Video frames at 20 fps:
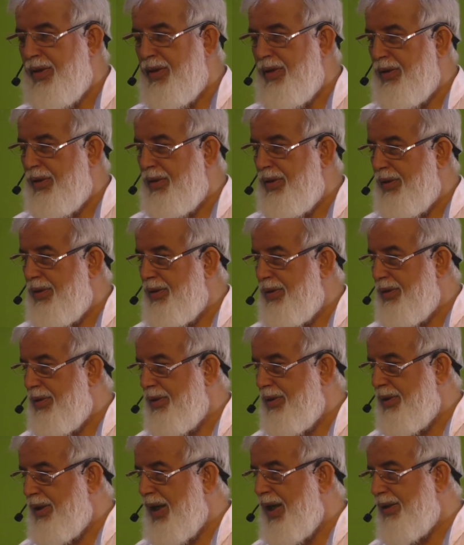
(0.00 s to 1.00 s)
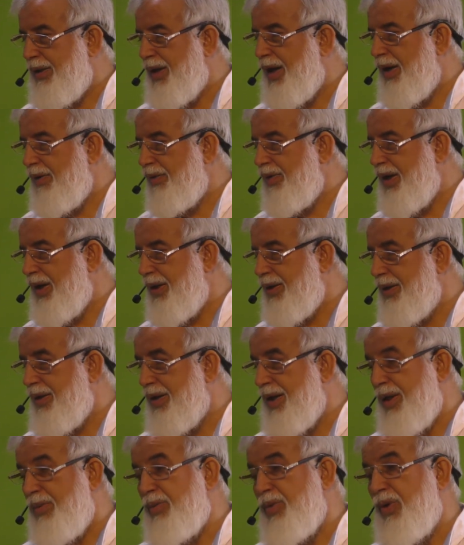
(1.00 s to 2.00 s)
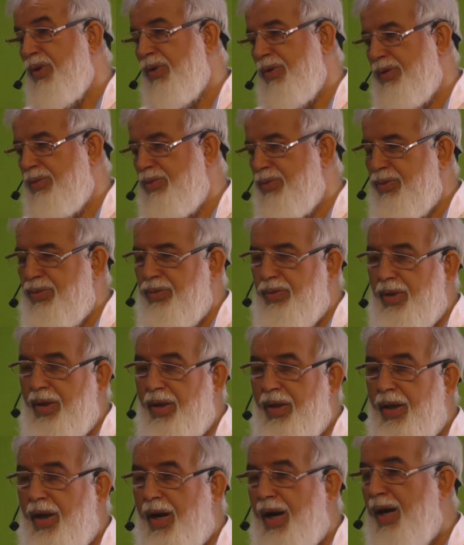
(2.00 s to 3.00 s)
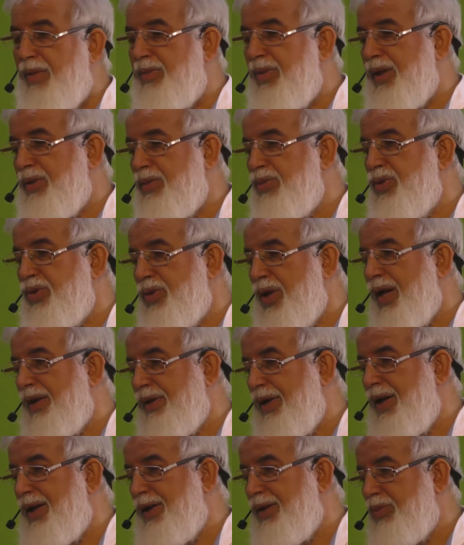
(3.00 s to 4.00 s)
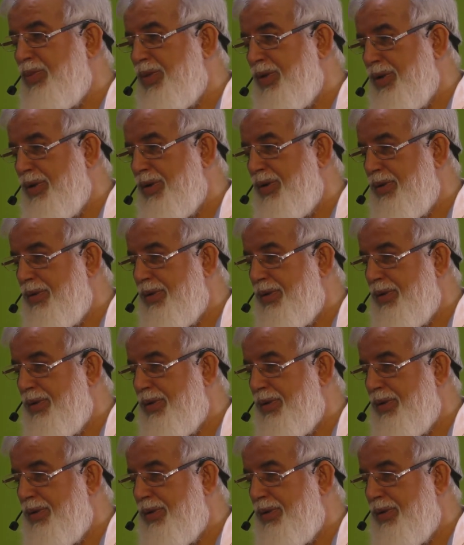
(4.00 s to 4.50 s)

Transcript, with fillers: Ee, gel kahveye gidelim yok. Ahmet müsaade etmiyor.